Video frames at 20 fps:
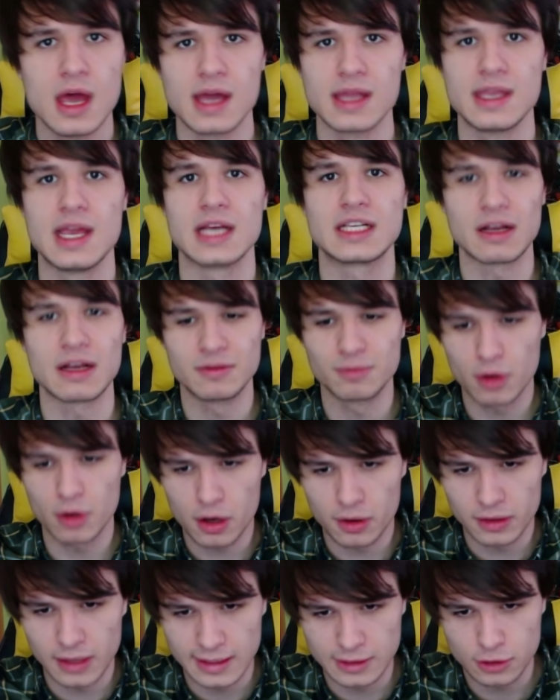ya sabéis, muy
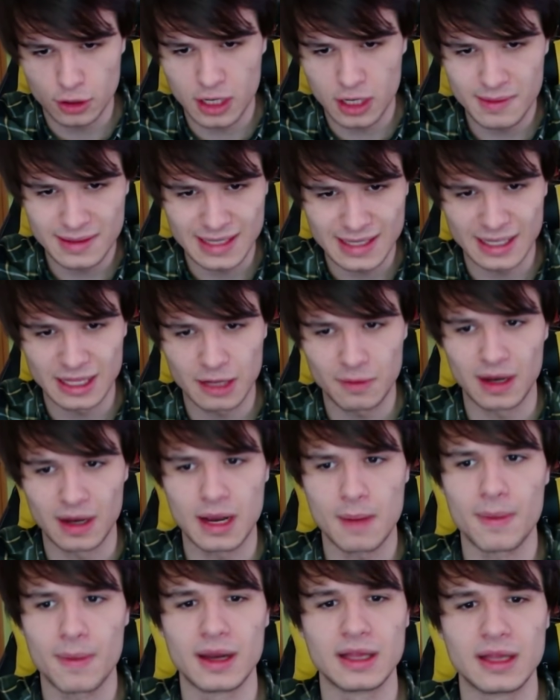contento de suscribirse, activar la
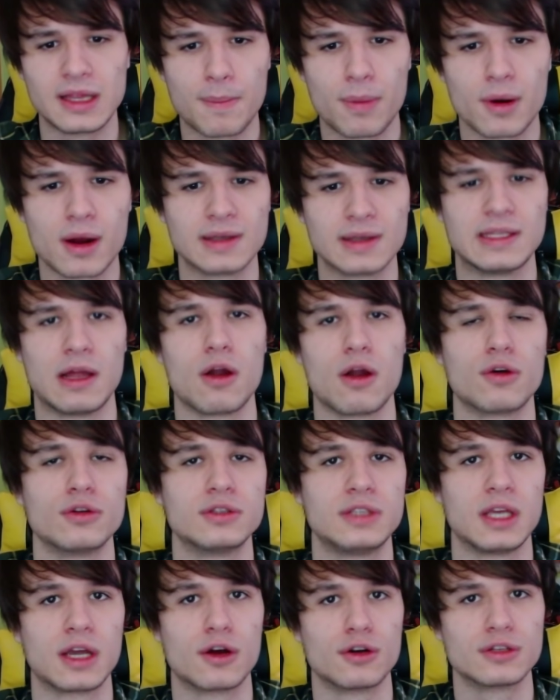campanita porque desde luego
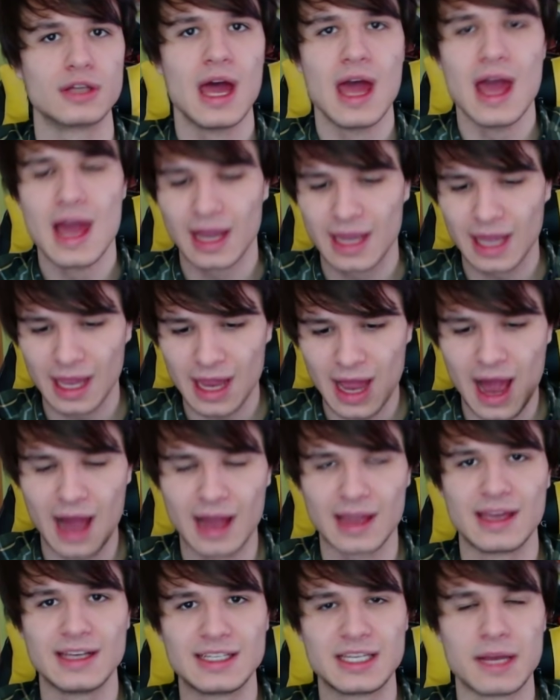chicos que
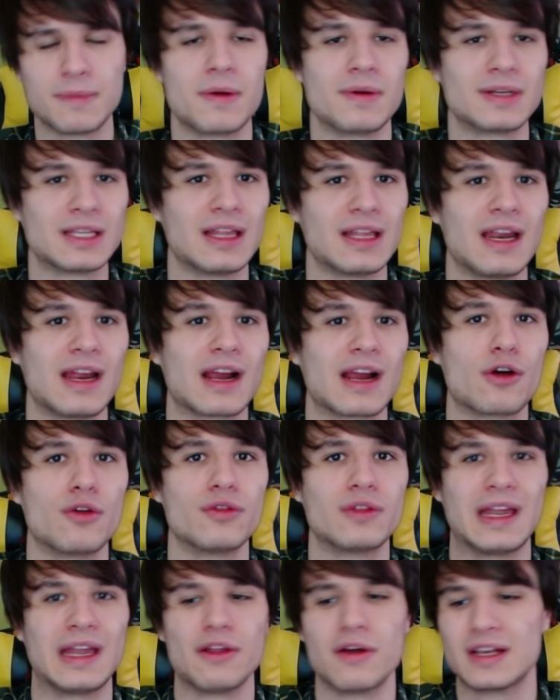aquí siempre vais a tener
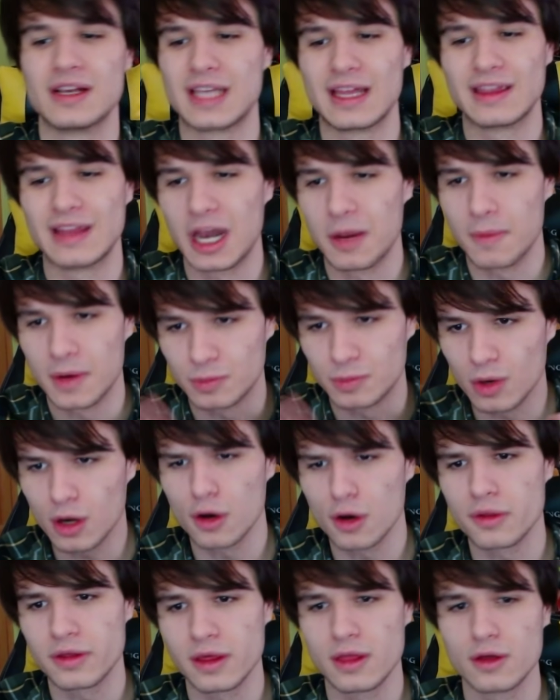contenido de sean de animes muy
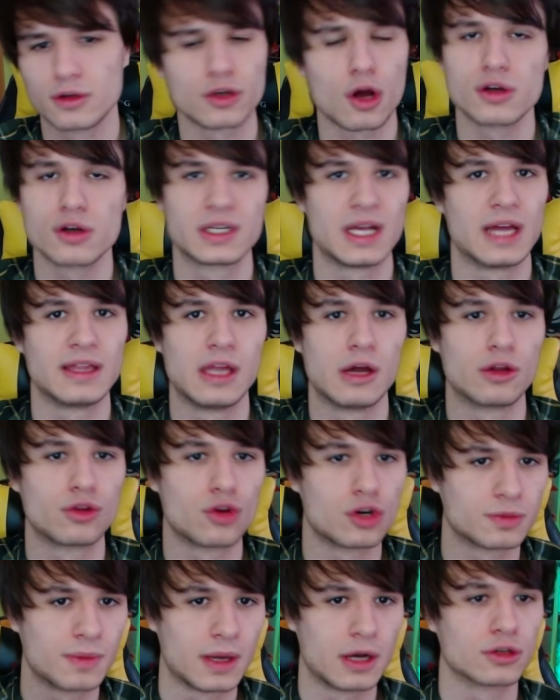conocidos o sean de otros
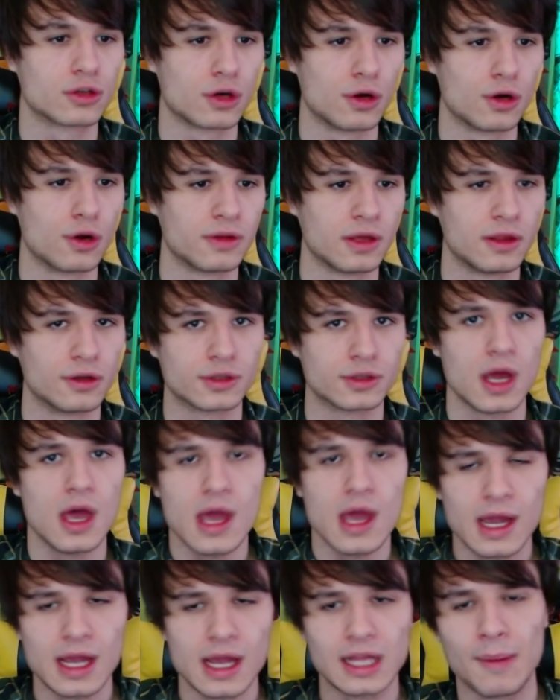menos conocidos.
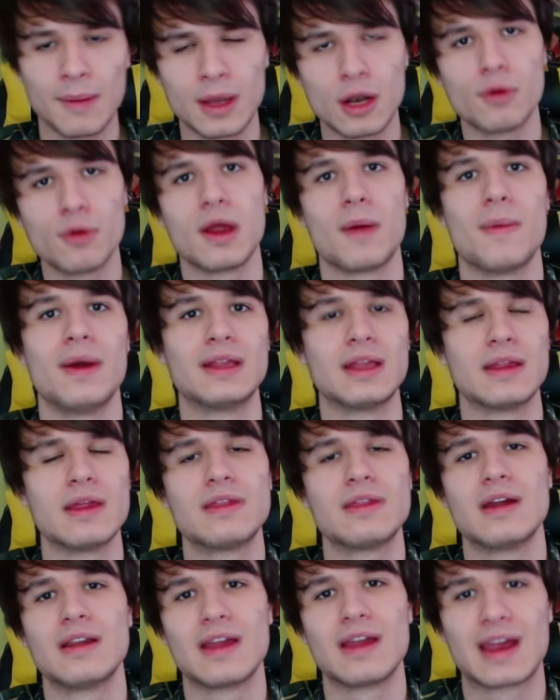Y también obviamente
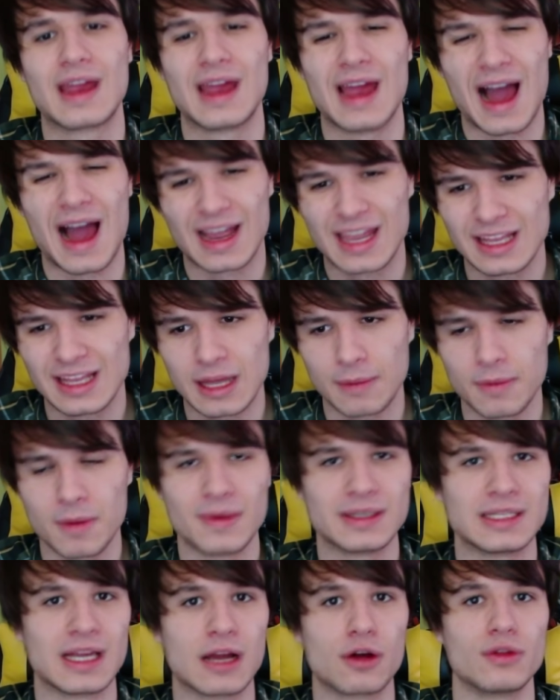decir de que aquí también vais
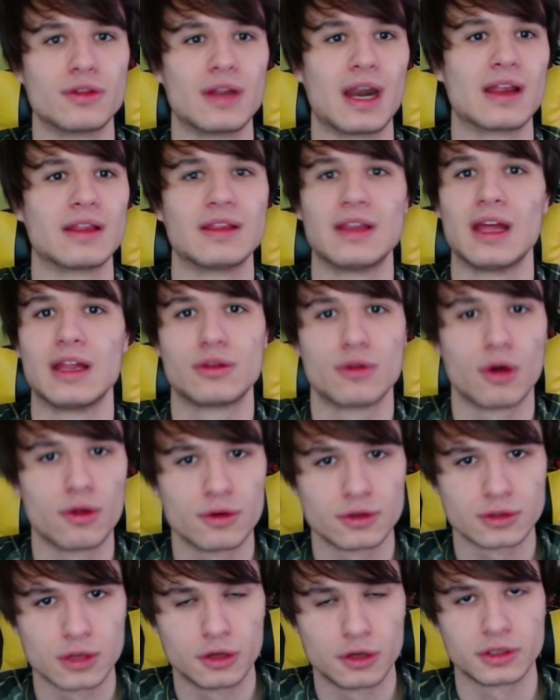a encontrar de
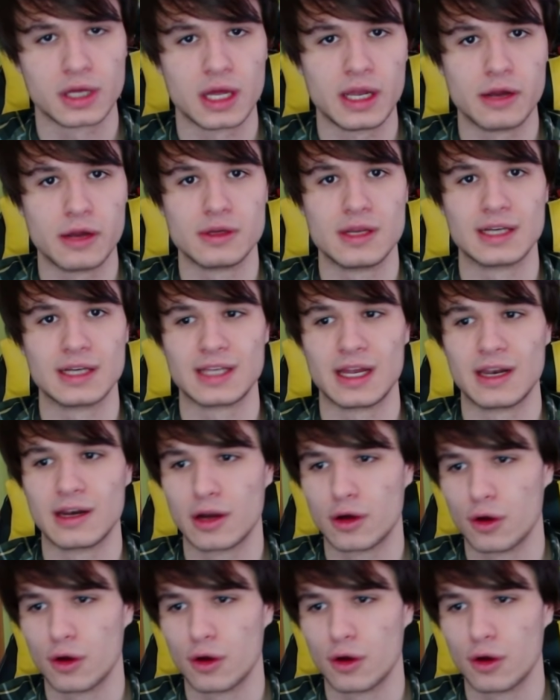todos los géneros, ya sean